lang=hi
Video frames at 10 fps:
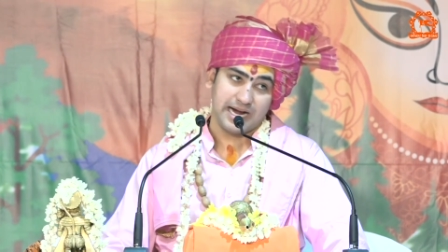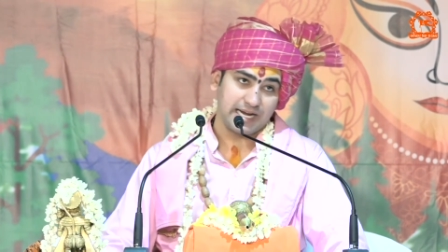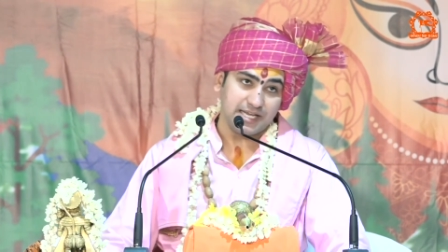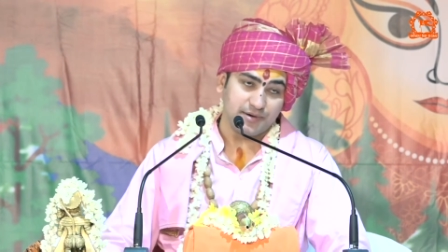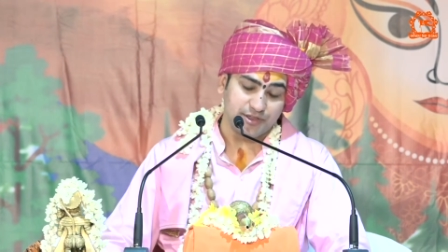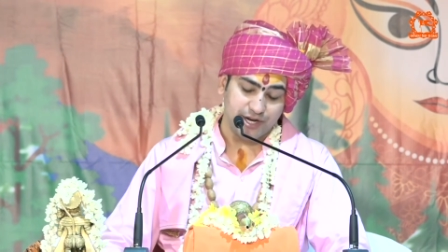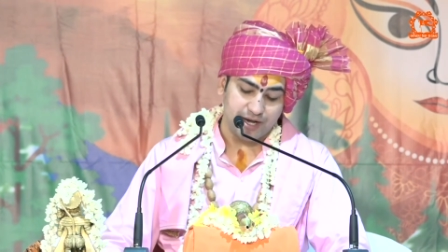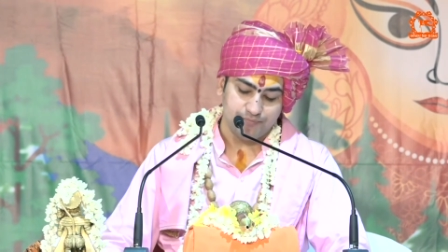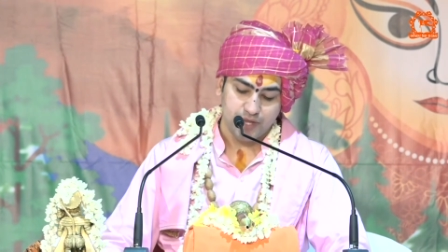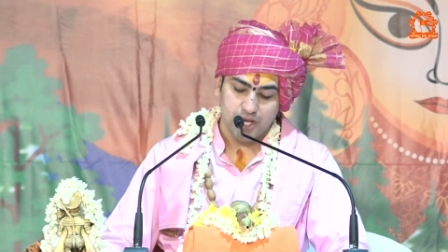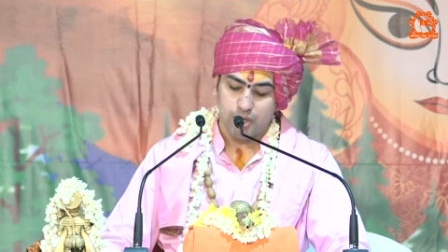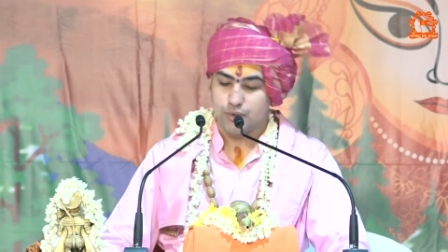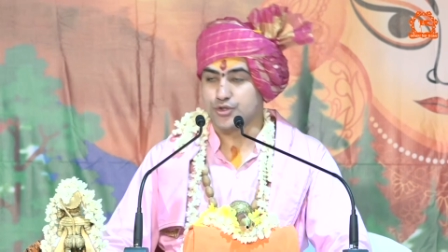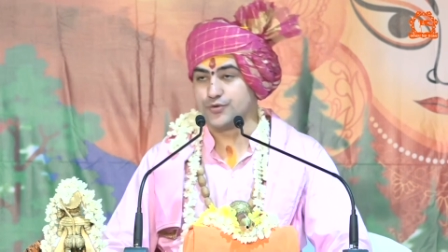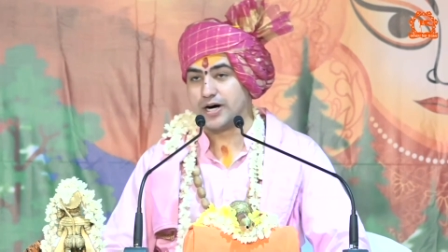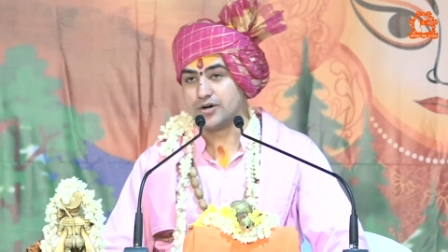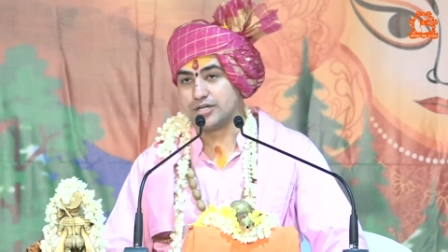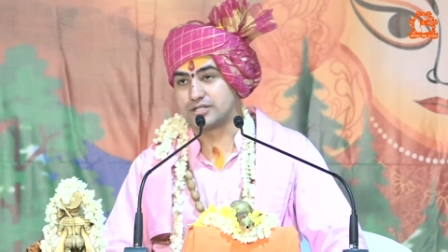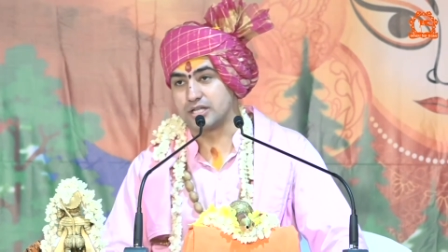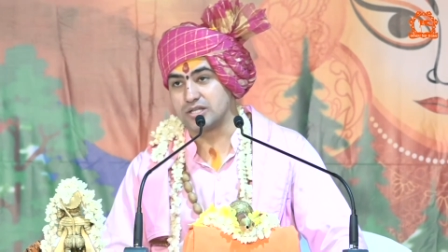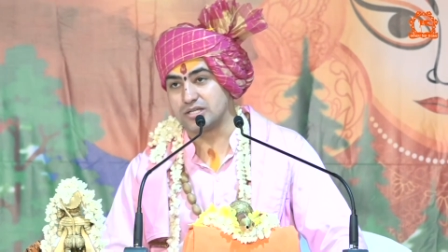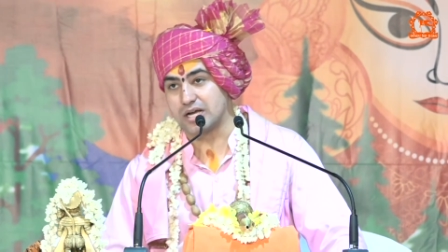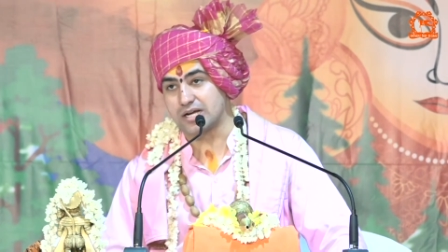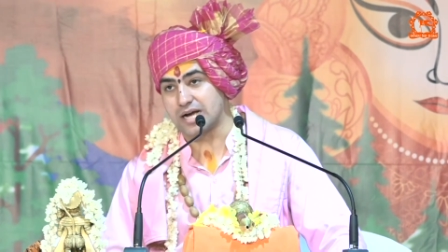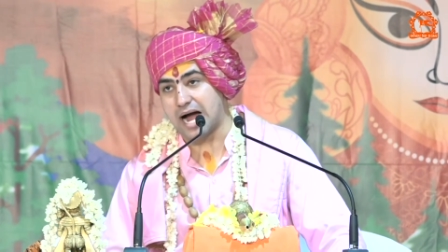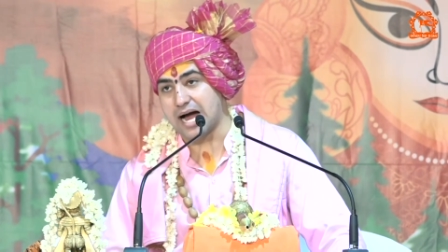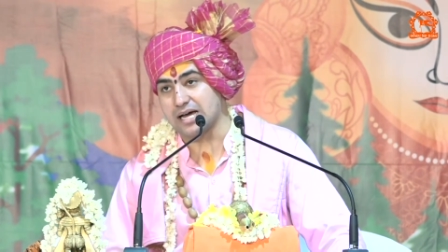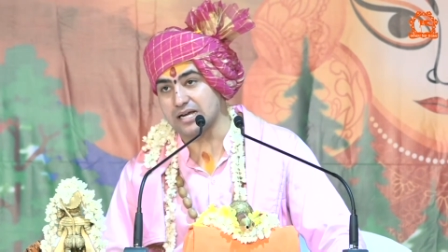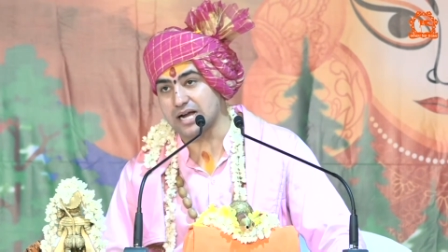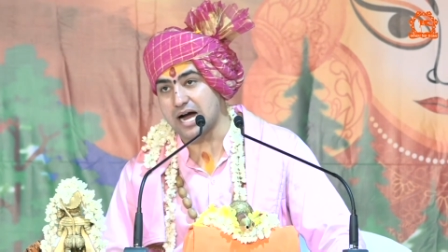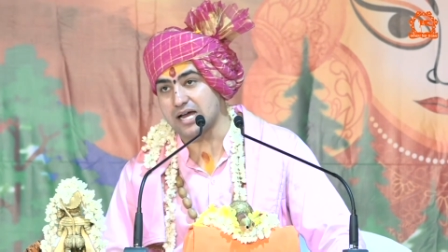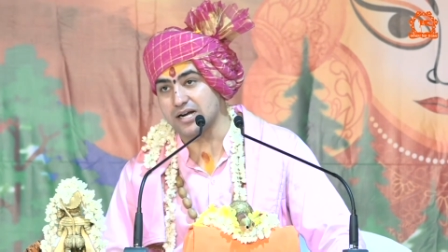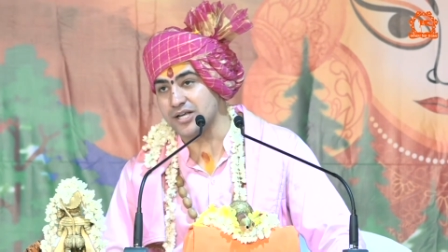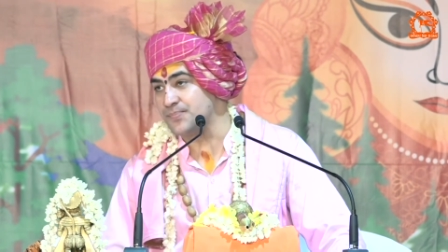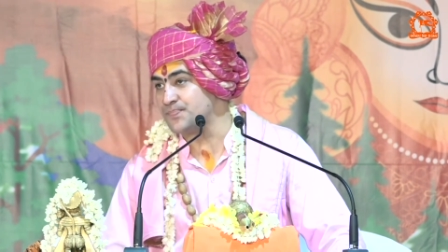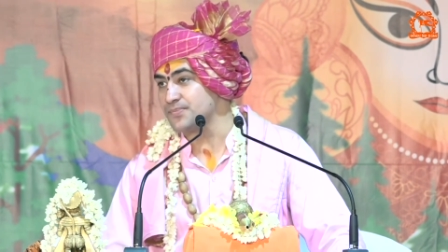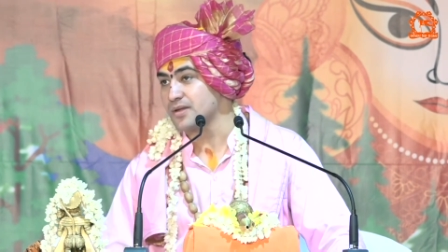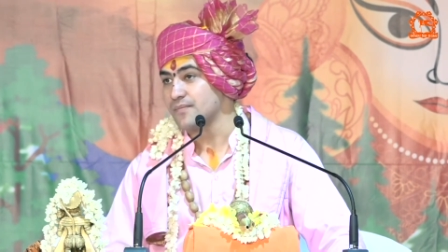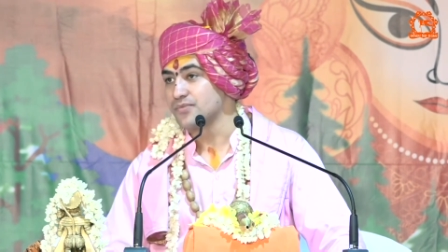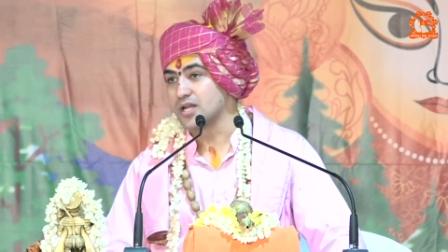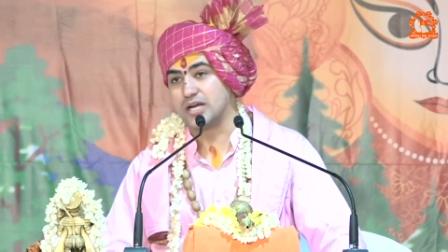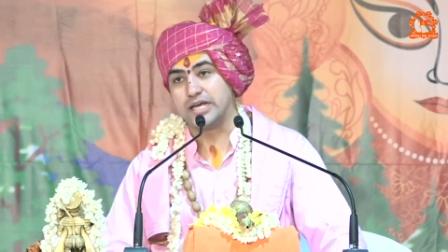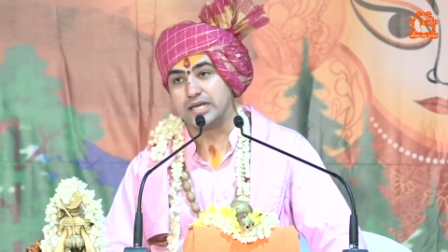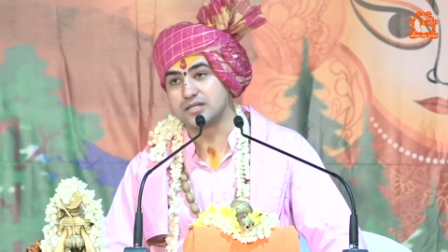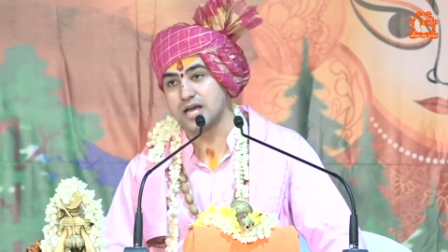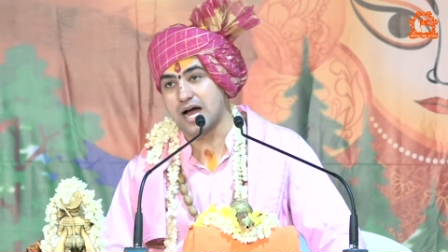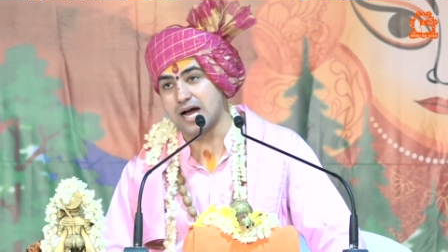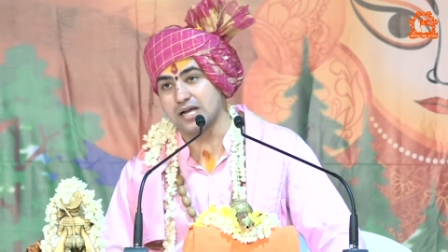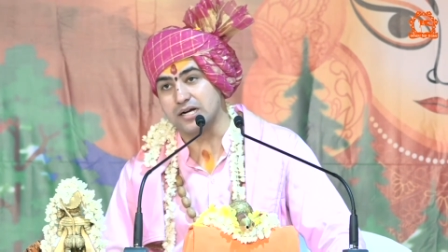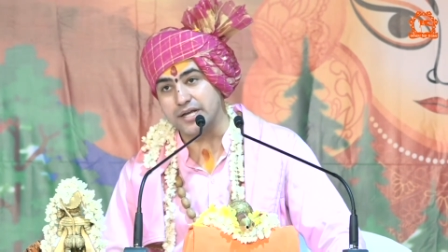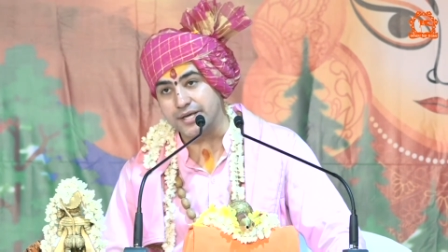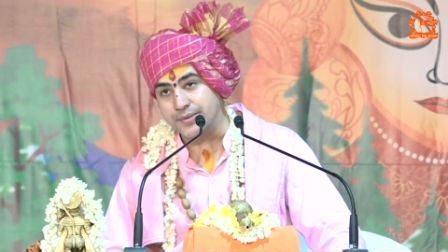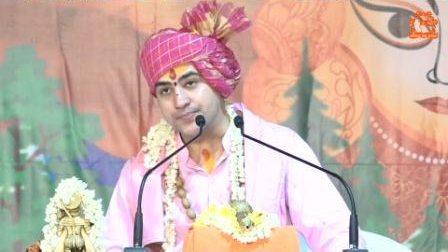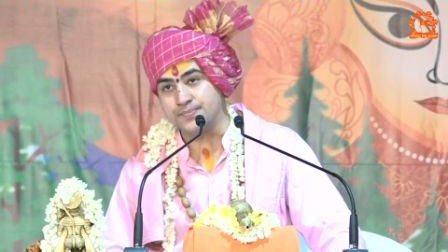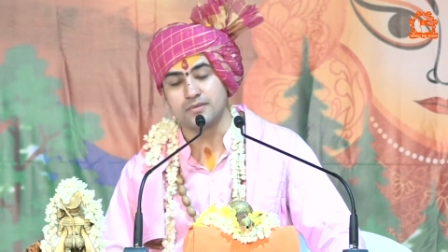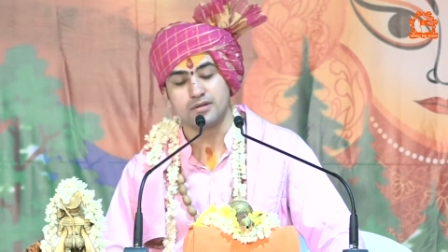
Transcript: अंगली वंदना उद्भव स्थिति संहार कारणीम कलेश हारणीम